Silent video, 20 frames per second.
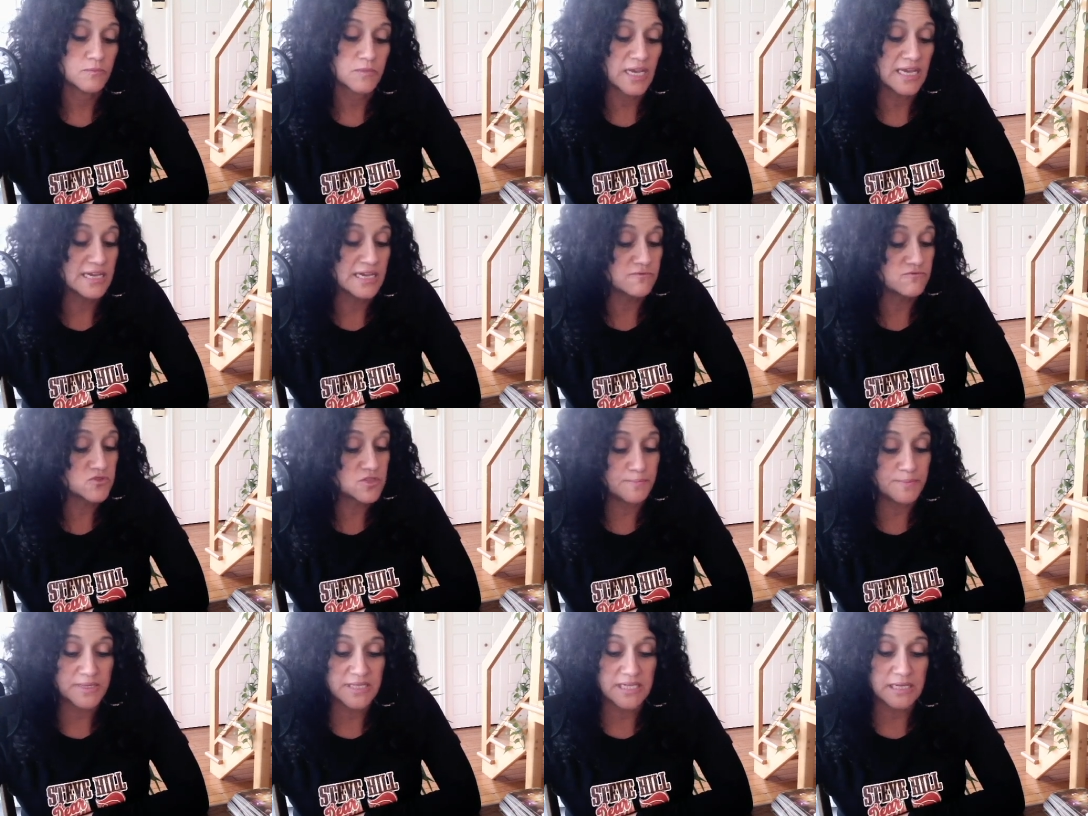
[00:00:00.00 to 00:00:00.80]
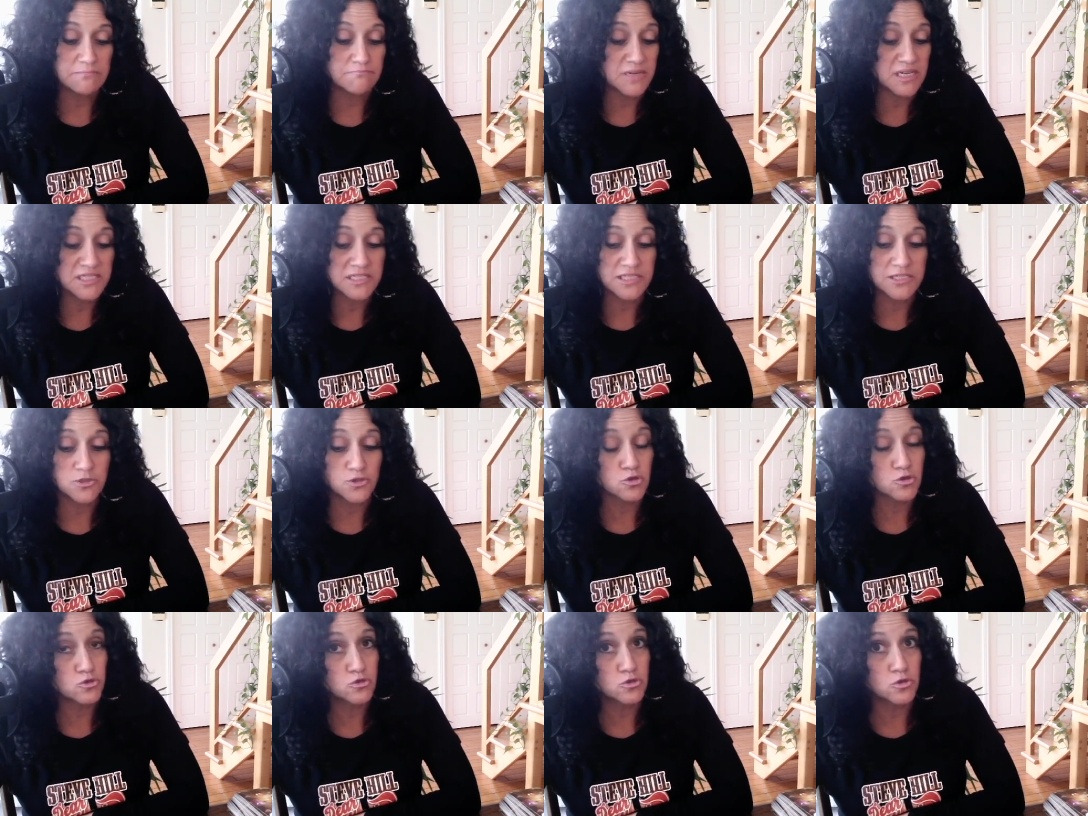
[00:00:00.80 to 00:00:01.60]
Elle vous a peut-être menti
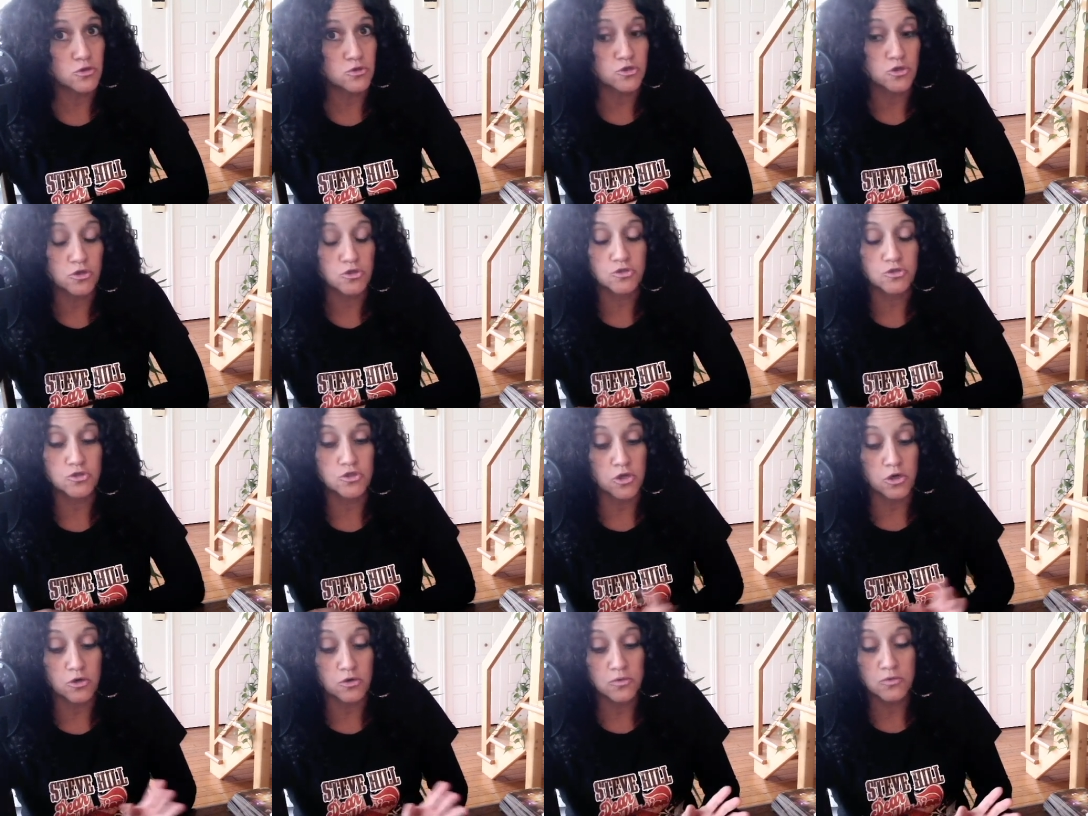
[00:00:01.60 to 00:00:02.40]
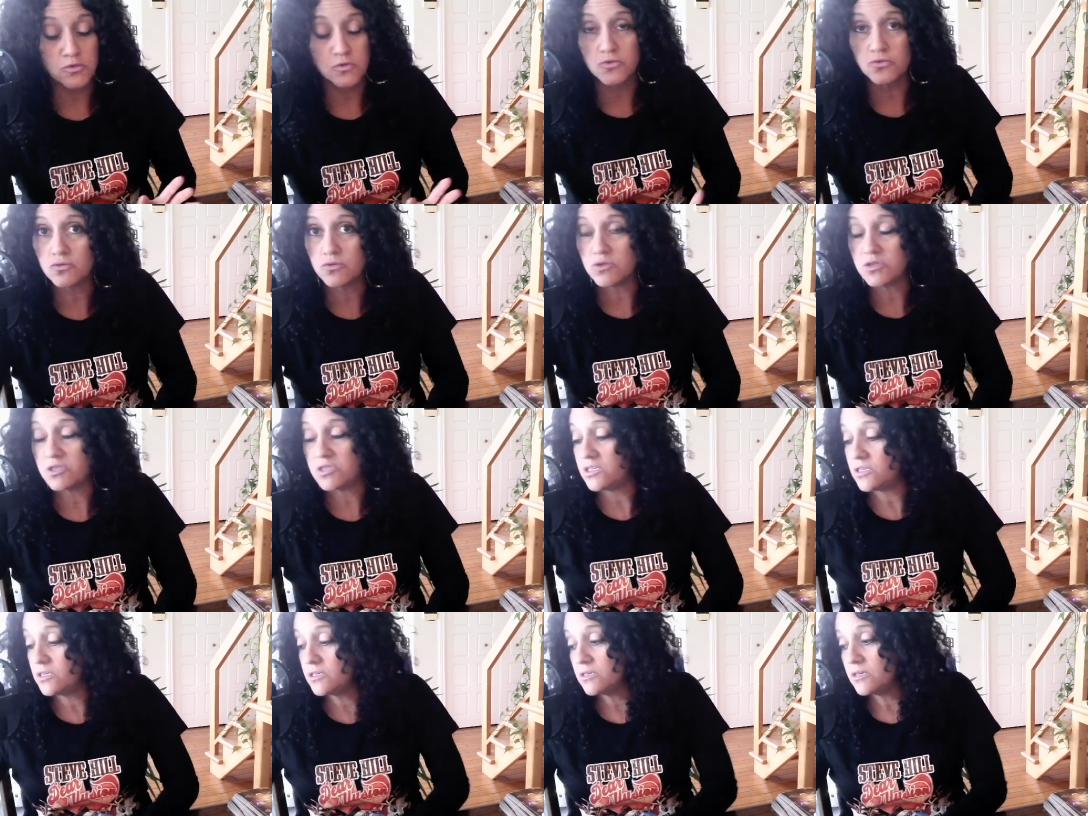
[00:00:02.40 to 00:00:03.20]
sur d'autres choses
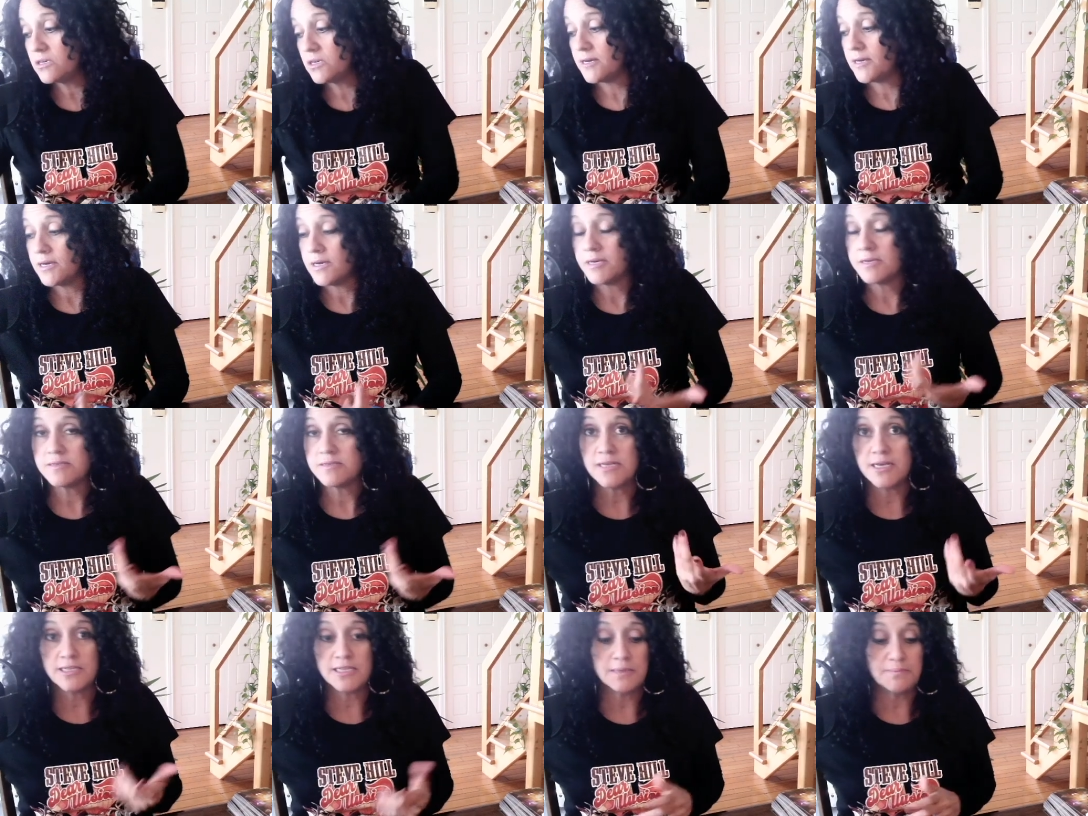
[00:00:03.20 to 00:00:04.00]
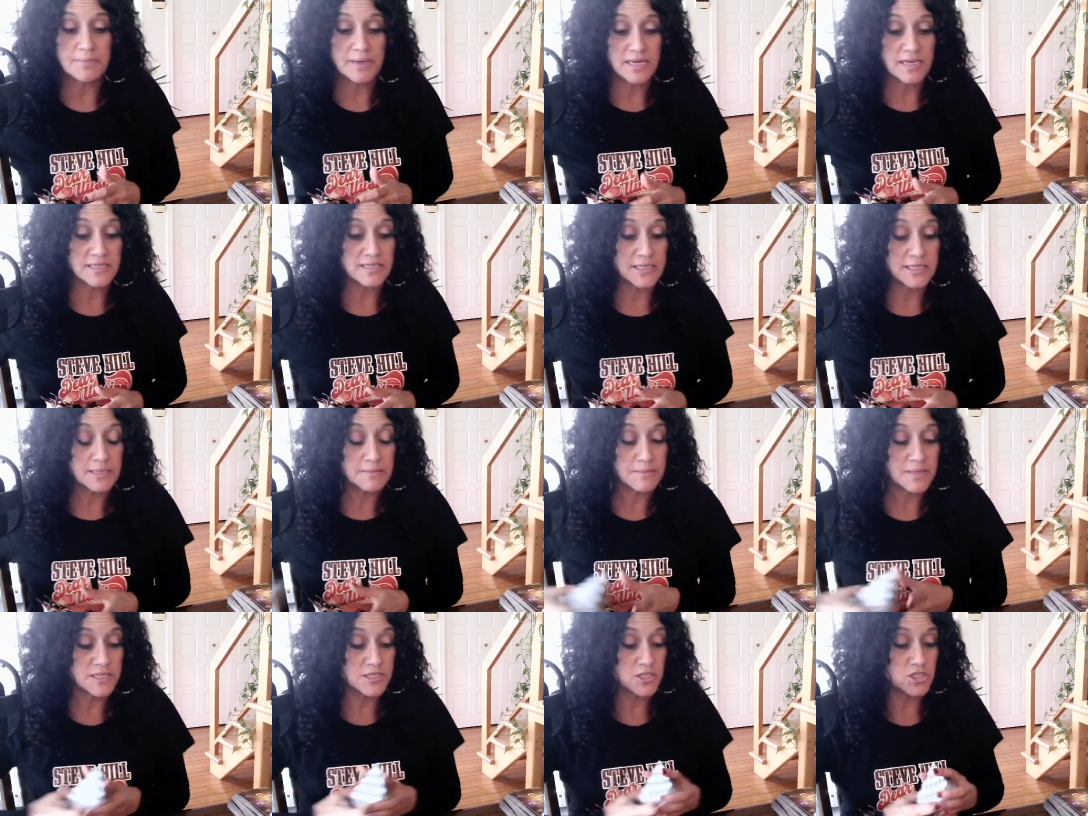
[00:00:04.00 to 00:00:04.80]
aussi. Ça, dépend, ça
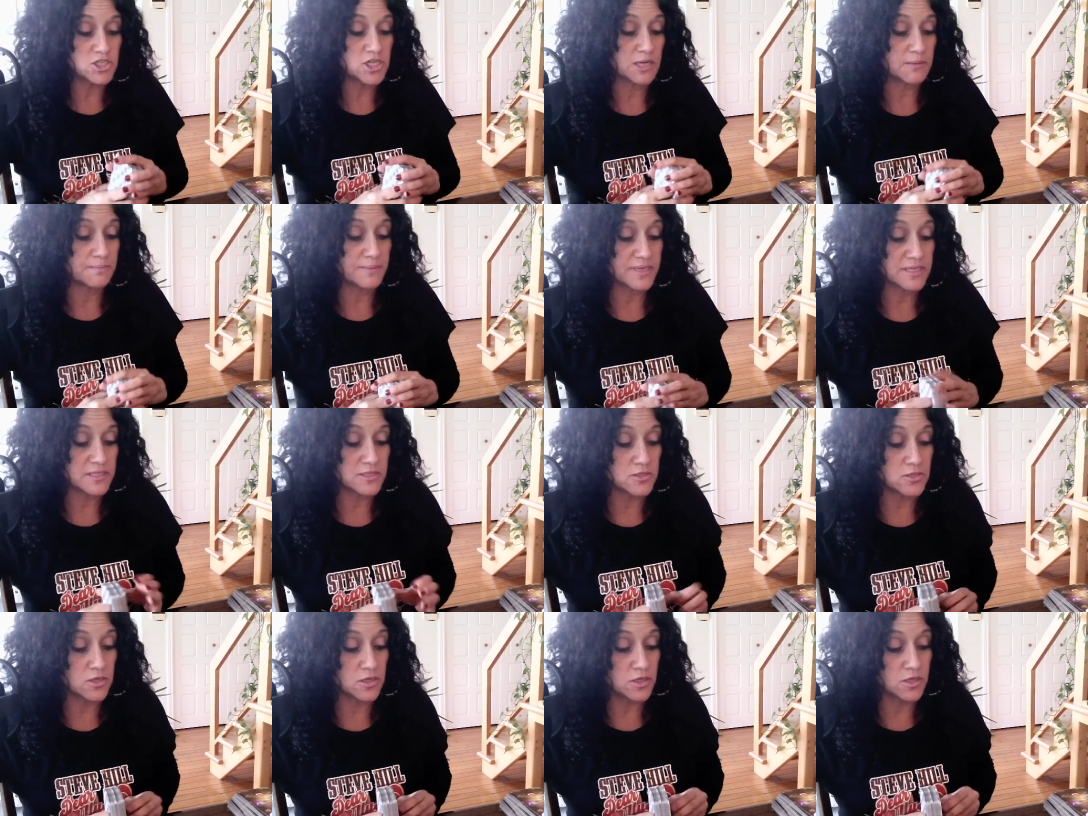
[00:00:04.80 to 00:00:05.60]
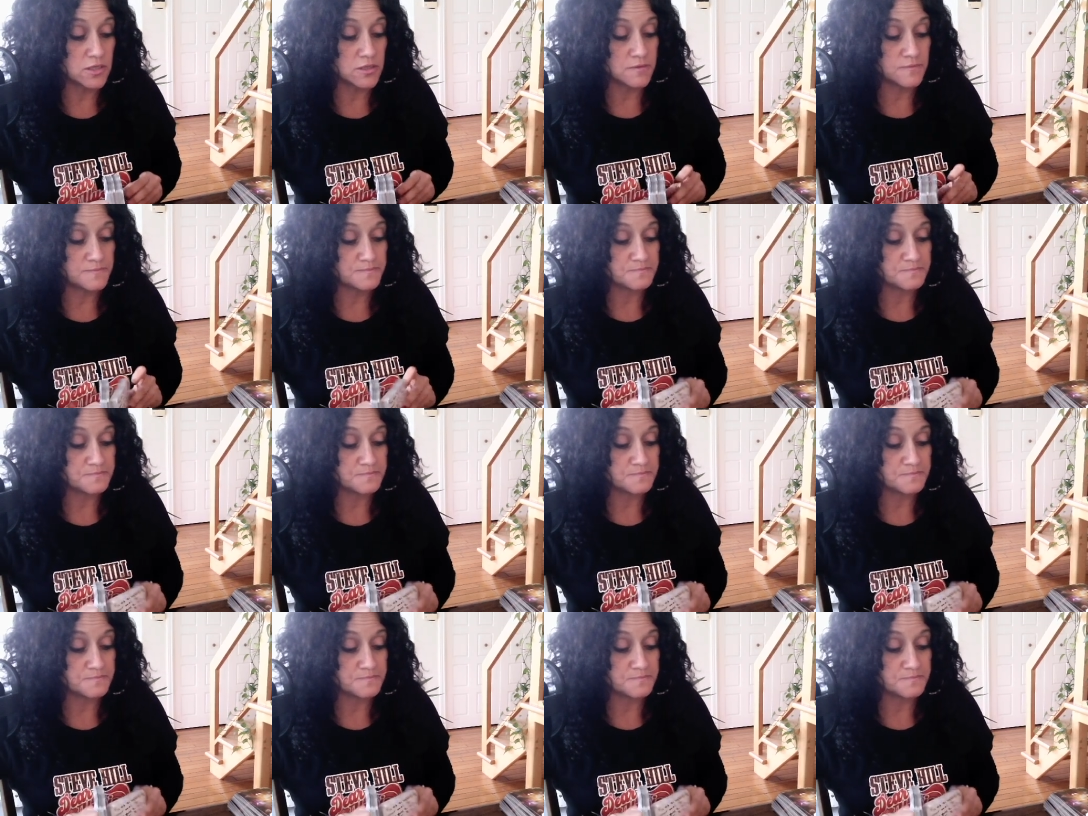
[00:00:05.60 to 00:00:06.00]
dépend de chaque personne.